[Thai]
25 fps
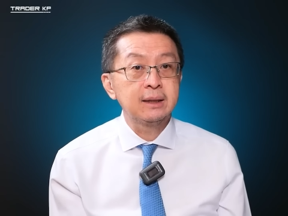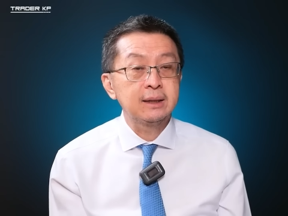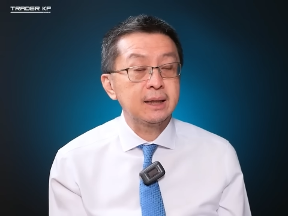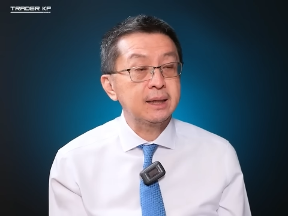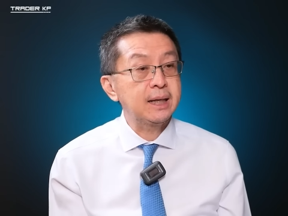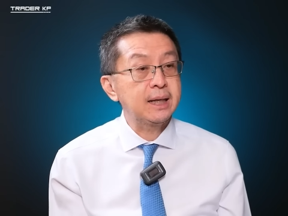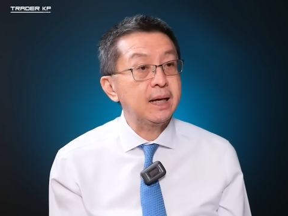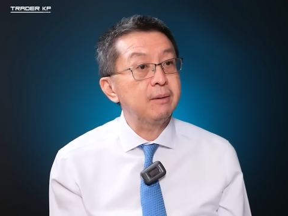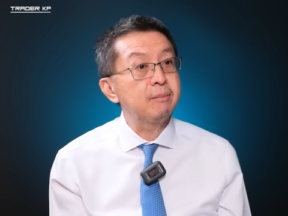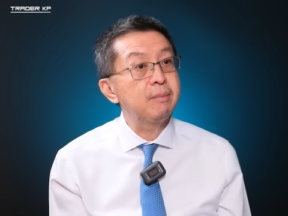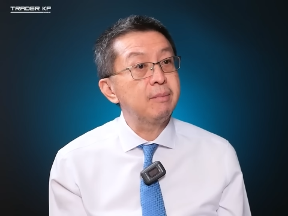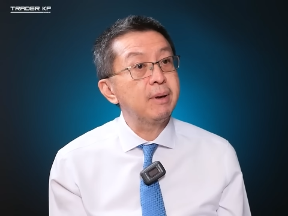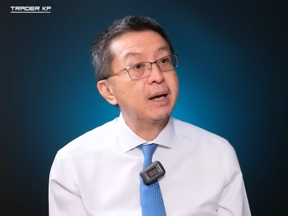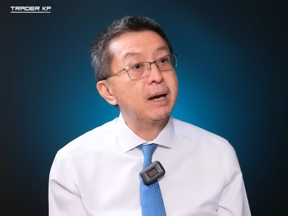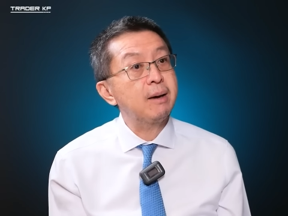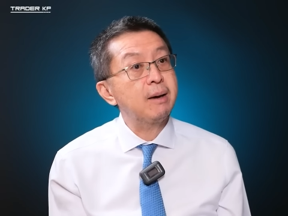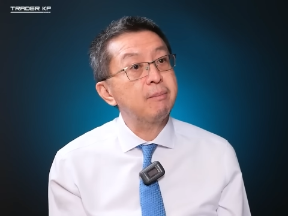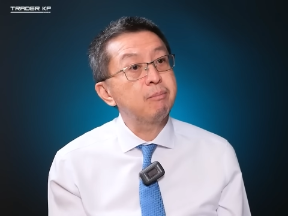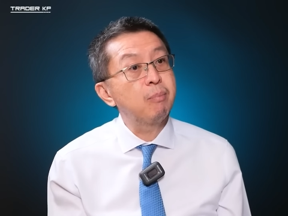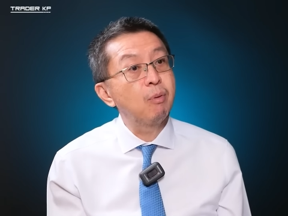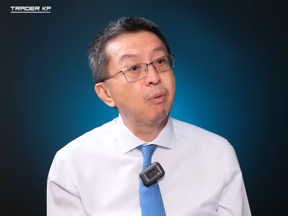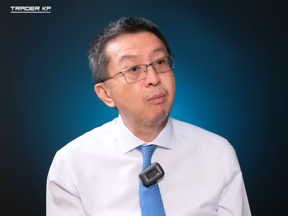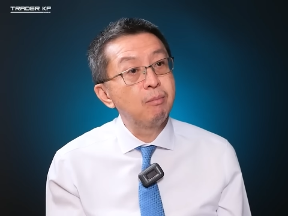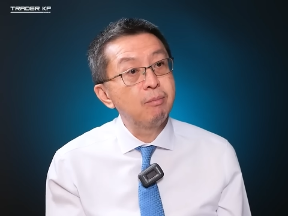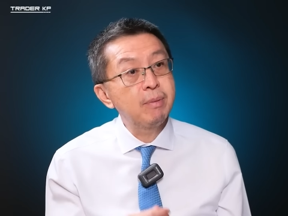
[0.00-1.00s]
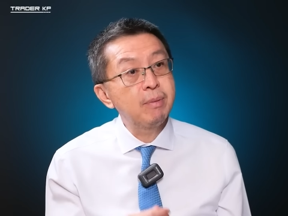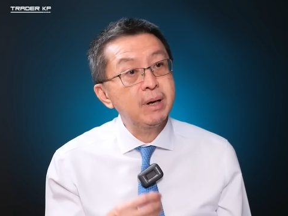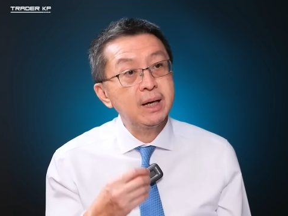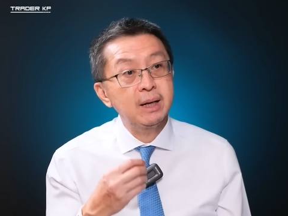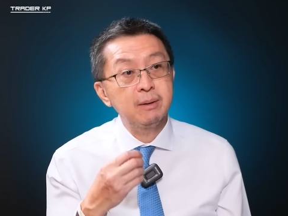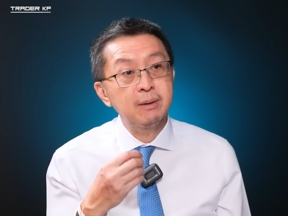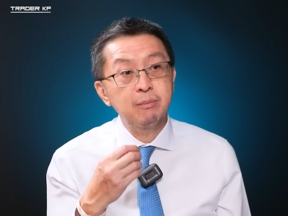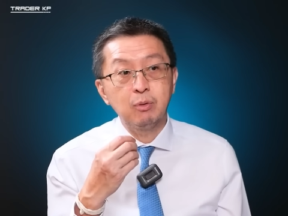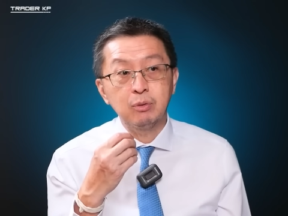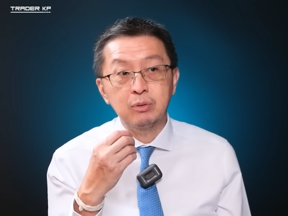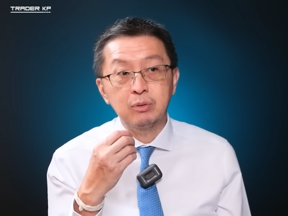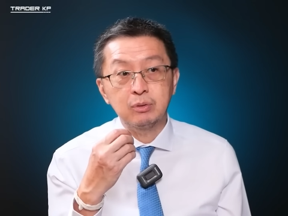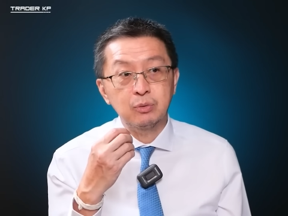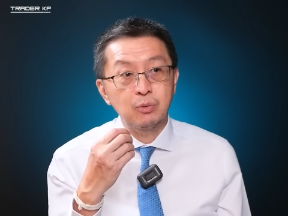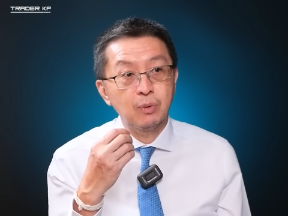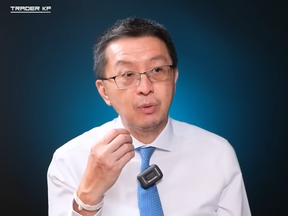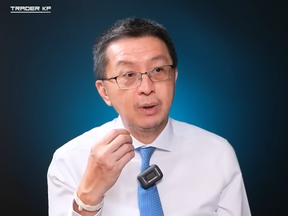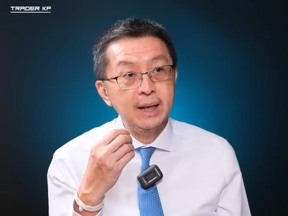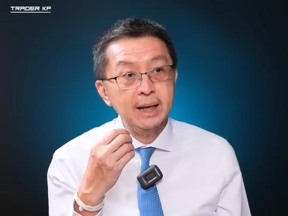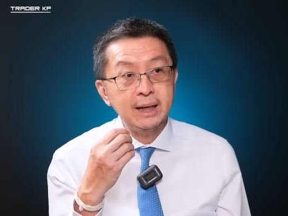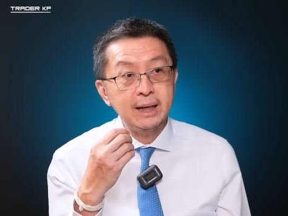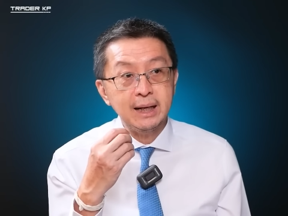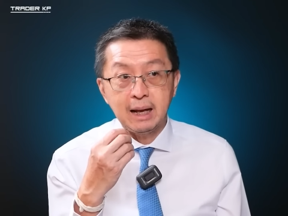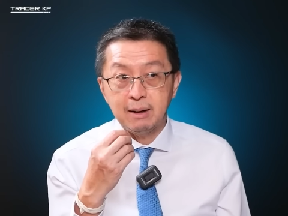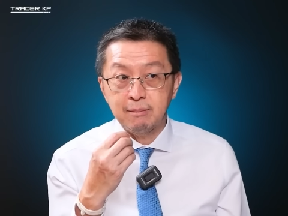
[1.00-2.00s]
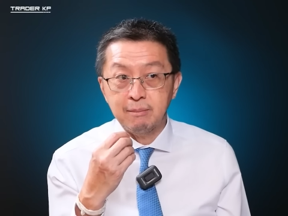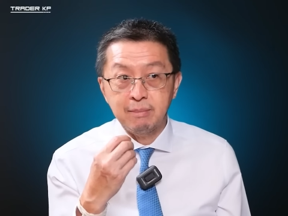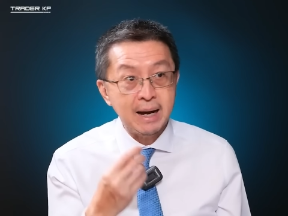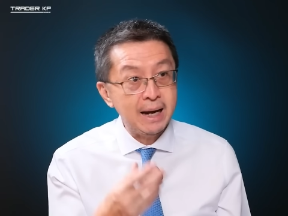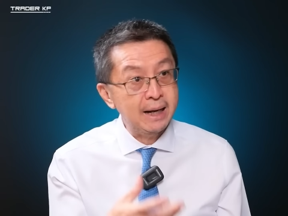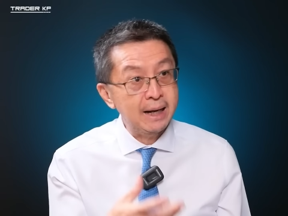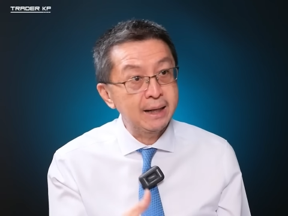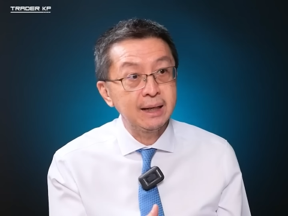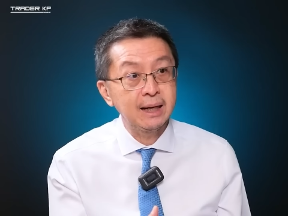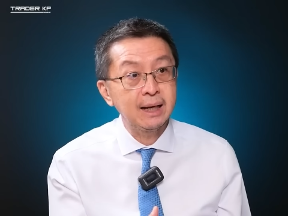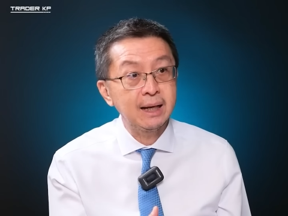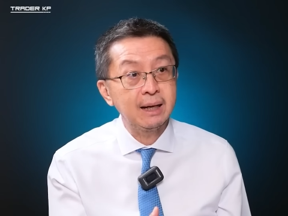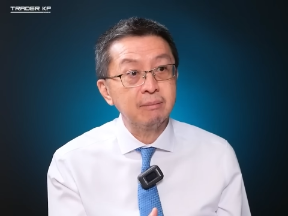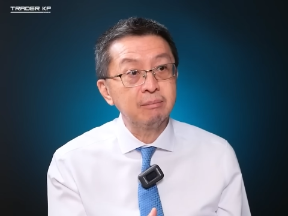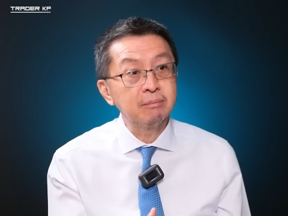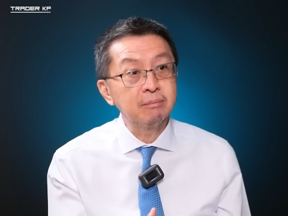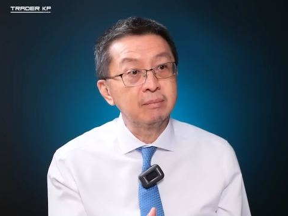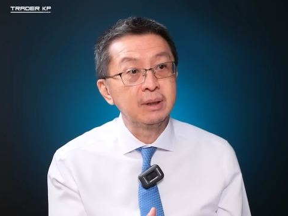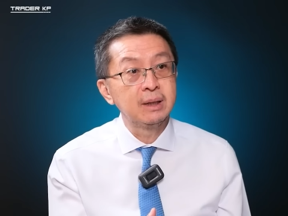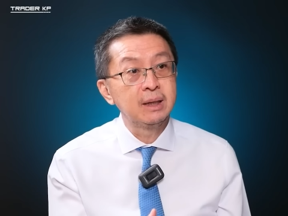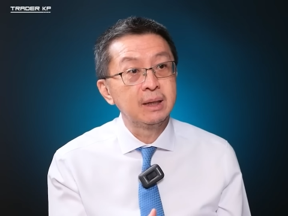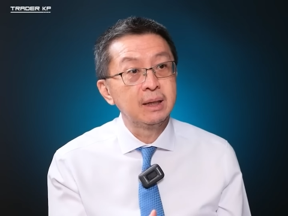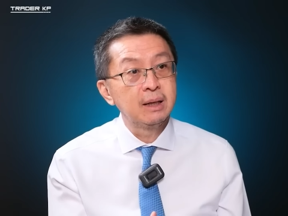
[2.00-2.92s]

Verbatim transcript: สังเกตไหมครับผมไม่เคยพูดตัวเลขหลักพันนะครับ